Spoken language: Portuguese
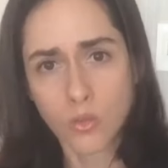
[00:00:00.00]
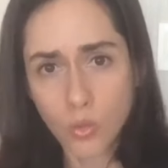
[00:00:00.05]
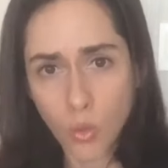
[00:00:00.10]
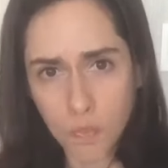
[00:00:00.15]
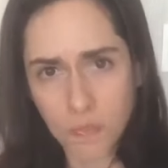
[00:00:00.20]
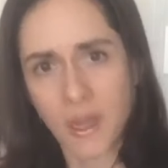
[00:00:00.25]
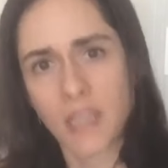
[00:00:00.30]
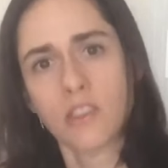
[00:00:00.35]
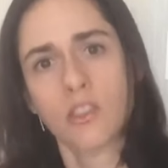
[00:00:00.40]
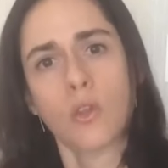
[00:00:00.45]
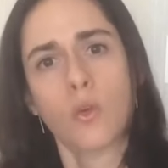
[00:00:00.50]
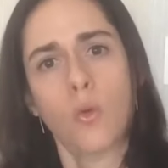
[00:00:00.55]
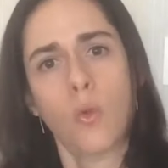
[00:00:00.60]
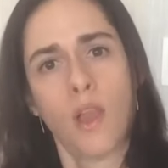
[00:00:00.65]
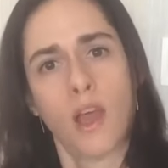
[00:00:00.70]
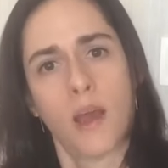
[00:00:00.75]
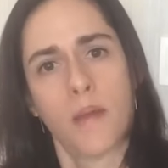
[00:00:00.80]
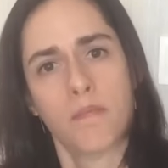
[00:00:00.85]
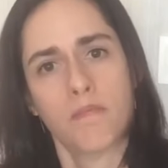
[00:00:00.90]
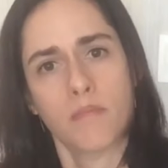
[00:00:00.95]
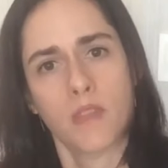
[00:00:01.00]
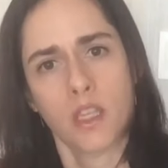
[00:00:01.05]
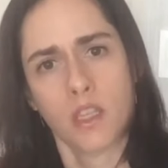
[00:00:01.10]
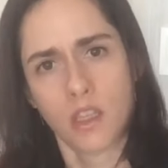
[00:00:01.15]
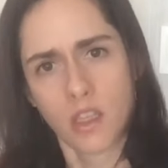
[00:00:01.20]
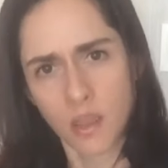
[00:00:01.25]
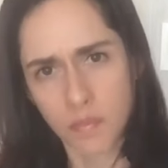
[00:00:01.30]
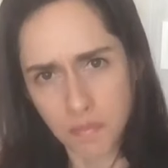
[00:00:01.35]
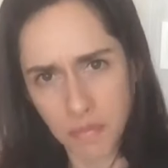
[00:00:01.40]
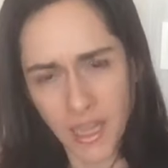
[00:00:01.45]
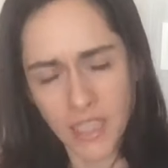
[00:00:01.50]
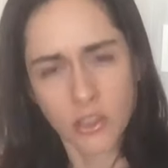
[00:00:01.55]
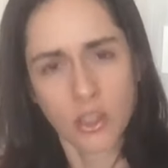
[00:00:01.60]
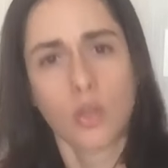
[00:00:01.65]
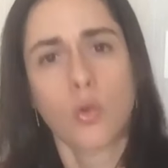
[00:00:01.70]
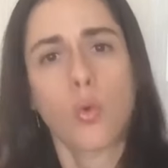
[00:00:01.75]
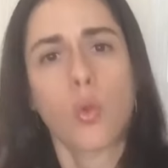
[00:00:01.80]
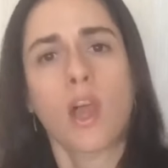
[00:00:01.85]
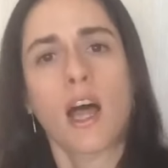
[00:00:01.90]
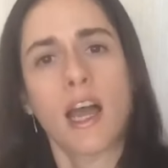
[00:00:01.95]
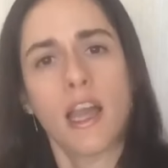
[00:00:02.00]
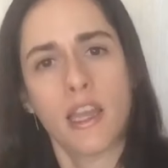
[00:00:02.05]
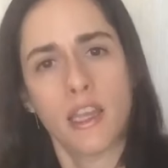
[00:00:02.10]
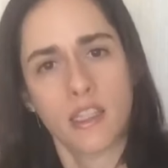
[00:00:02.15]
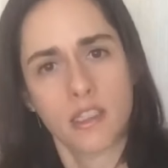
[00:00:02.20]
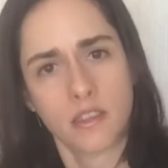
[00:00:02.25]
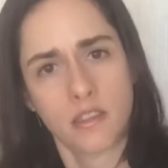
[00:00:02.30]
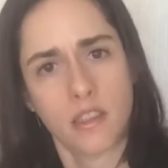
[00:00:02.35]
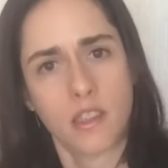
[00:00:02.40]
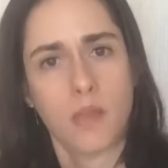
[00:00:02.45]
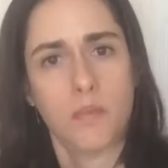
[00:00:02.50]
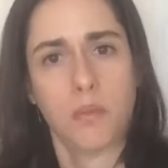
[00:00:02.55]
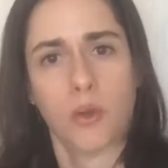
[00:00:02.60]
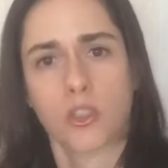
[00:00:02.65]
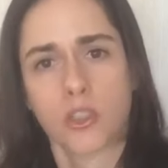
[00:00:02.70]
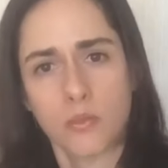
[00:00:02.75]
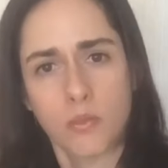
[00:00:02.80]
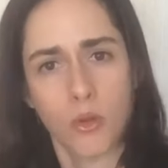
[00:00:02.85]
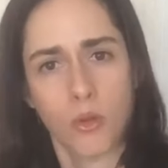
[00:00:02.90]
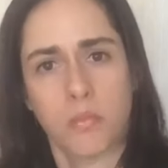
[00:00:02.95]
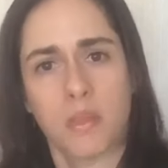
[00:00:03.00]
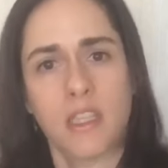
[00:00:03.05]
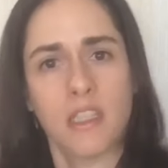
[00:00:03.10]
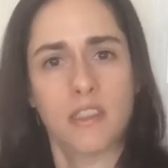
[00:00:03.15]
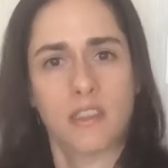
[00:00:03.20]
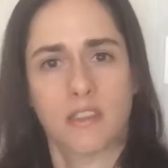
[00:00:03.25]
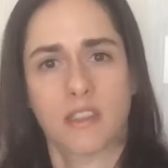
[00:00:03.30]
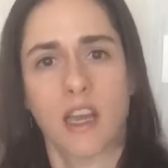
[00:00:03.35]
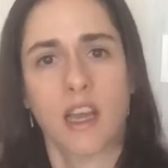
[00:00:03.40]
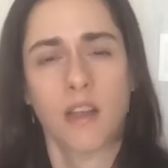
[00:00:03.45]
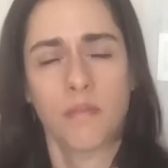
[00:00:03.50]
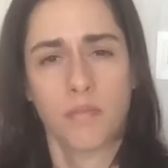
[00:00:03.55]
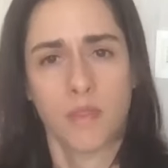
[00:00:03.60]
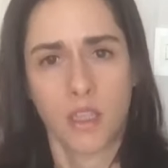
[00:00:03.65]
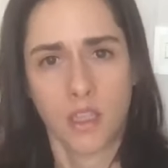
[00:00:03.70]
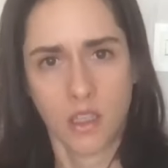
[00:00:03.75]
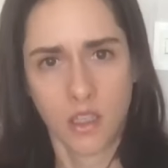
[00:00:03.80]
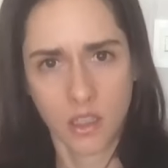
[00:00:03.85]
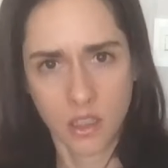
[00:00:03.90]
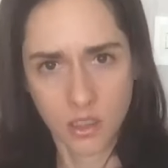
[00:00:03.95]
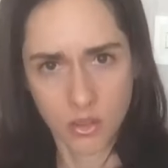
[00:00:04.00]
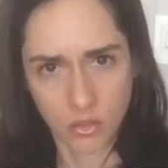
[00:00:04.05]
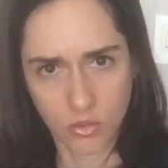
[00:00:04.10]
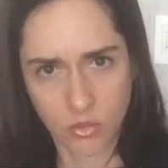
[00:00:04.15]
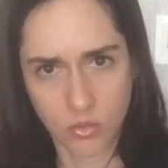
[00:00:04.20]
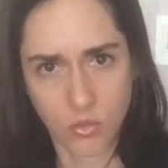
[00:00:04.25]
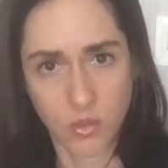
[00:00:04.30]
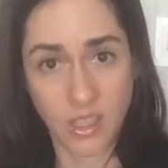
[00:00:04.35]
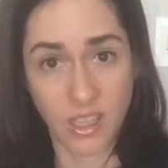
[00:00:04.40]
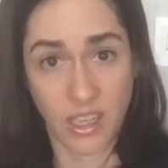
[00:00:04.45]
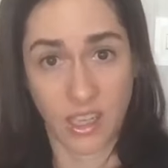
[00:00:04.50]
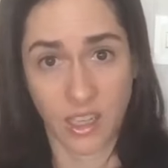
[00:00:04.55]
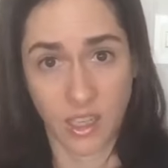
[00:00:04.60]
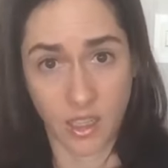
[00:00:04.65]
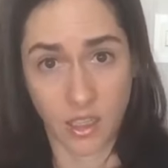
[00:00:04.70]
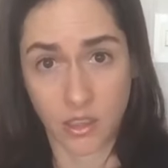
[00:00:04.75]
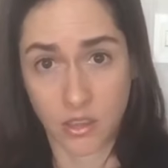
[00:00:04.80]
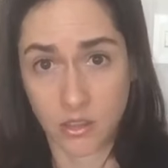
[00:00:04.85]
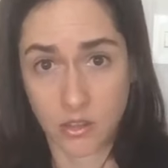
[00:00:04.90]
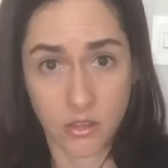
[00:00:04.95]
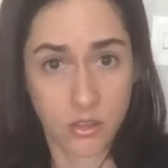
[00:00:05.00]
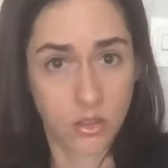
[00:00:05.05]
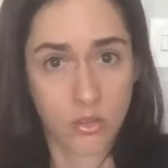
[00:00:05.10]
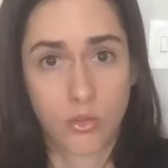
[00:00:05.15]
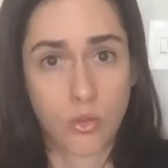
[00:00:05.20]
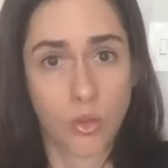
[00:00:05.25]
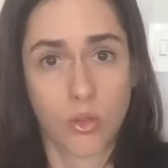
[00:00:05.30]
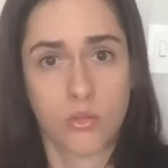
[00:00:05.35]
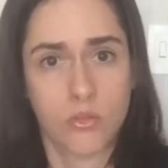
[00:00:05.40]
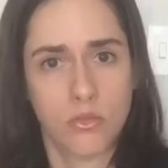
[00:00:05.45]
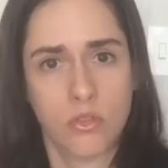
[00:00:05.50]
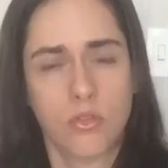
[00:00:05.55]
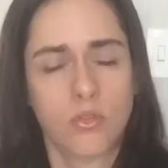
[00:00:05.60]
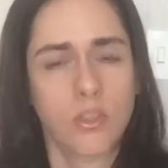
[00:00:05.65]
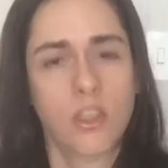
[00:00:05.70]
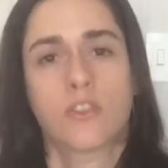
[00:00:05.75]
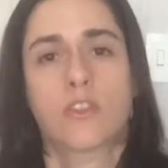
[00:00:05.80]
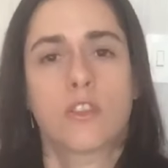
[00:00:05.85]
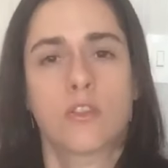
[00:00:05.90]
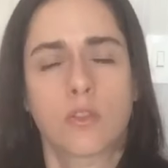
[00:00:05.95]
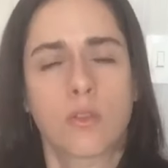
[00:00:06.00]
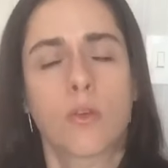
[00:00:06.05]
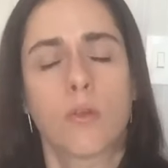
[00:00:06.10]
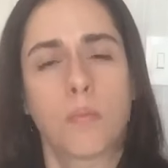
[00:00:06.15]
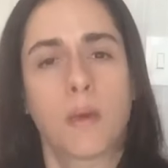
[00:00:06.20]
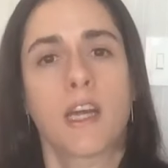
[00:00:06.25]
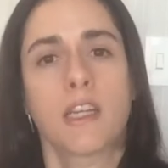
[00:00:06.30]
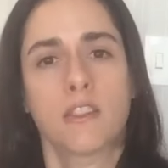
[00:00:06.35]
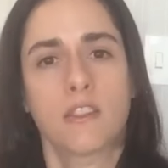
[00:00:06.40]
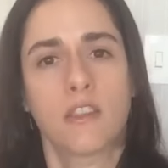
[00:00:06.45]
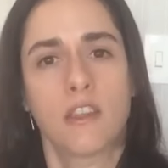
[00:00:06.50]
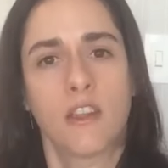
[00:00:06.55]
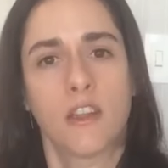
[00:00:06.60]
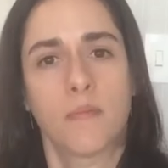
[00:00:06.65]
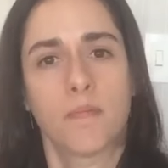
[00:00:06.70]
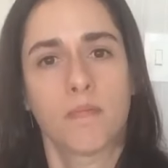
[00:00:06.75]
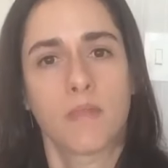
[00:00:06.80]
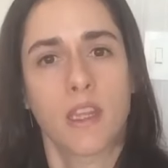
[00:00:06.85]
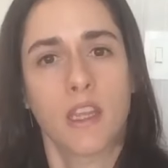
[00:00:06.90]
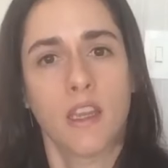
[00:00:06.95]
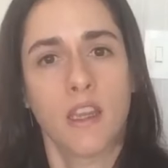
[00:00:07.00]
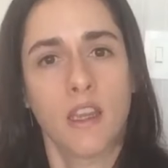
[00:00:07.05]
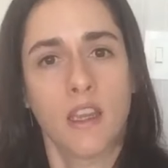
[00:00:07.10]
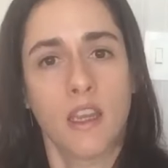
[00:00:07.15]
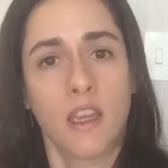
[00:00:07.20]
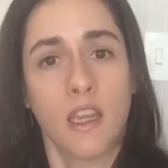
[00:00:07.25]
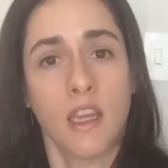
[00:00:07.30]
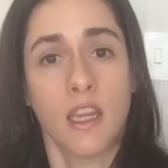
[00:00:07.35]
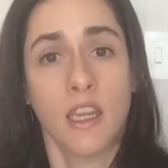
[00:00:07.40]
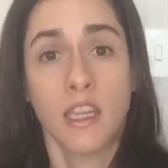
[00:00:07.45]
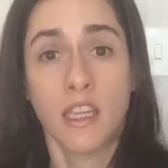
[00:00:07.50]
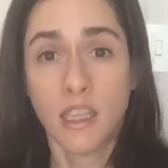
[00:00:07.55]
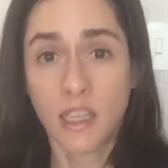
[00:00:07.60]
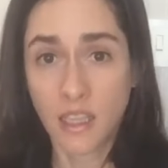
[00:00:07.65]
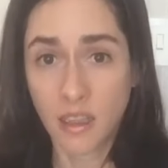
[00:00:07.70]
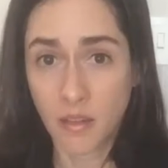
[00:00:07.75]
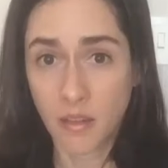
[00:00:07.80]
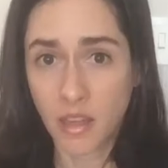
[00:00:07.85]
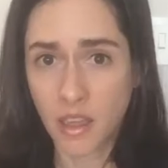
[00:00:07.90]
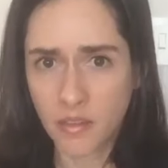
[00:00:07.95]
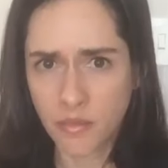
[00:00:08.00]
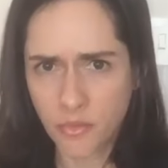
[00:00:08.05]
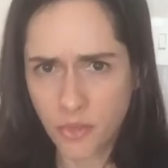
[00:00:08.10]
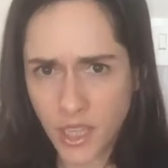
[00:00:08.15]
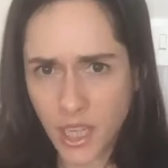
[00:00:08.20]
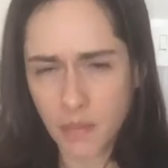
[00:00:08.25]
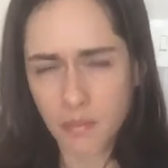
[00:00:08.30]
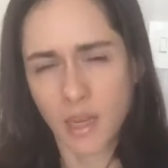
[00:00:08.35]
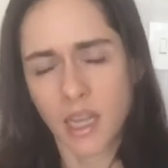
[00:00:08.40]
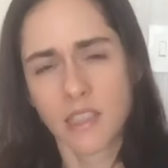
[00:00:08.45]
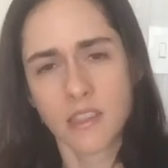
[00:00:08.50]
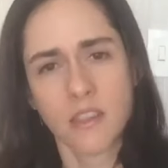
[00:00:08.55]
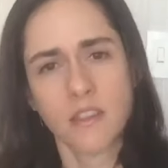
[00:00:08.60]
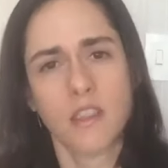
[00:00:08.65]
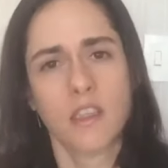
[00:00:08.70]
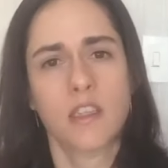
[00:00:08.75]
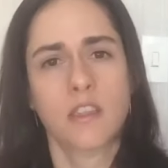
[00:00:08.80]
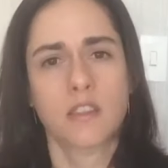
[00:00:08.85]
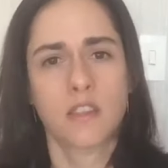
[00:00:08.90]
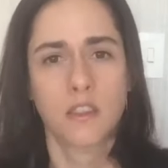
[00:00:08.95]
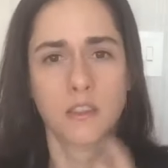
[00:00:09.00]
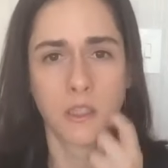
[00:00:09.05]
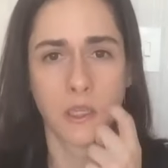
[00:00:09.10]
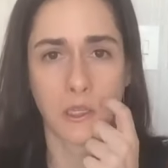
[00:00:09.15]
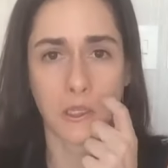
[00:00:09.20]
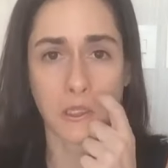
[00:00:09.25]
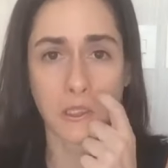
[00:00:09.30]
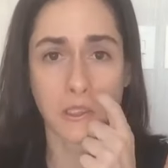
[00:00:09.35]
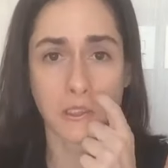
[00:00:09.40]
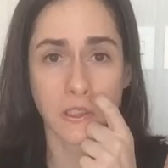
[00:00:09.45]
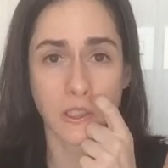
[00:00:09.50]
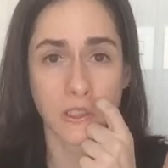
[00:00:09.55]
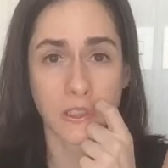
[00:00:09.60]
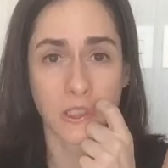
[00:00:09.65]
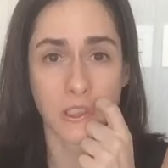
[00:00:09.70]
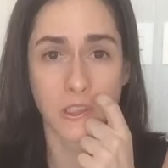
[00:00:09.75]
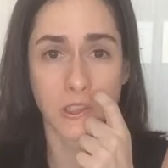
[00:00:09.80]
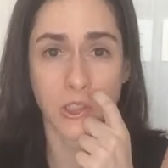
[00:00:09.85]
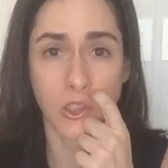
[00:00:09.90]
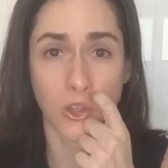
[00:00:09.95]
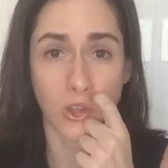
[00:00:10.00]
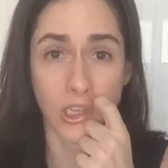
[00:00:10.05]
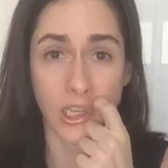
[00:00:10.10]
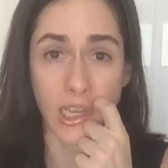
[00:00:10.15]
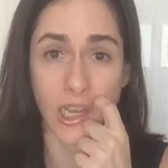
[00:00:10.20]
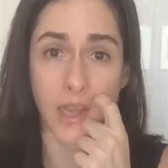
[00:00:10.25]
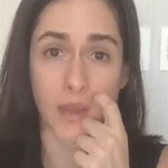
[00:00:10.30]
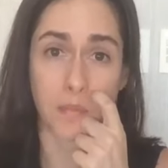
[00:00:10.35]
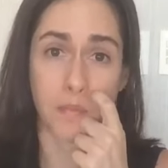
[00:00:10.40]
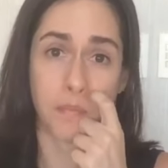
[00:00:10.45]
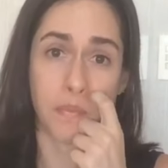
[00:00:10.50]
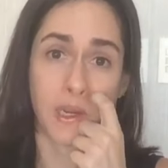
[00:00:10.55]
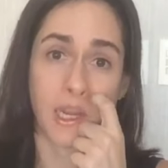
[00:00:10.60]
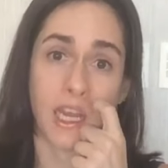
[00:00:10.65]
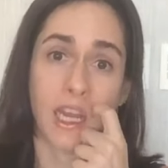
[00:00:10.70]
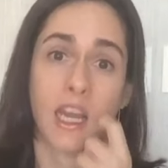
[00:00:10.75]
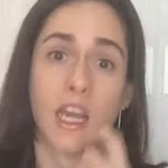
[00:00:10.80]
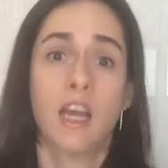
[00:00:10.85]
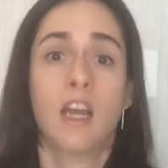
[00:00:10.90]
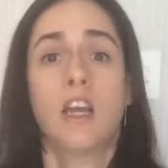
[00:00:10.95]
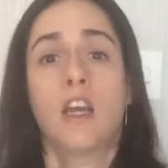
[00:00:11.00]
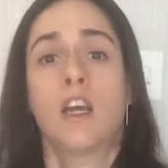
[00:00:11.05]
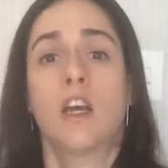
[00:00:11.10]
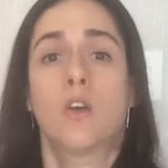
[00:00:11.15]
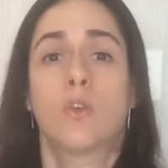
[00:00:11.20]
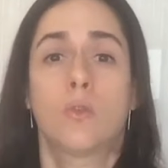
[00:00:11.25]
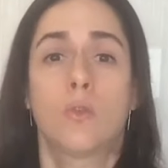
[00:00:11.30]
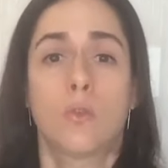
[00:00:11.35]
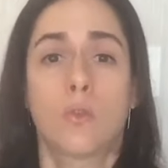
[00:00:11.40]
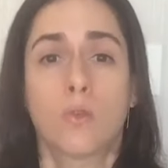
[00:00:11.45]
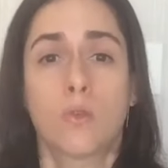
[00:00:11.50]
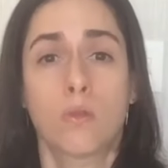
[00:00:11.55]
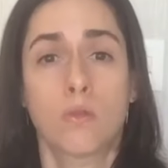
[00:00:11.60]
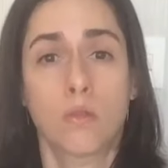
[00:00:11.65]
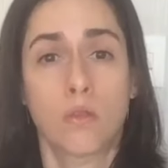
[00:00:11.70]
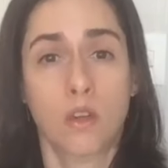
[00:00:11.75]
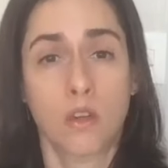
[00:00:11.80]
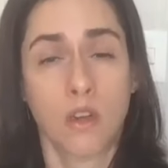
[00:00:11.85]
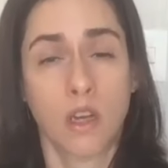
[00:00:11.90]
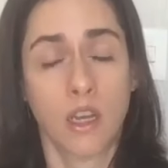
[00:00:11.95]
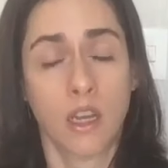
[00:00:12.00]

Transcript: no particular. Que particular é esse que pode mobilizar isso que é de todos, isso que a gente compartilha? E fica mais interessante ainda se a gente olhar para uh,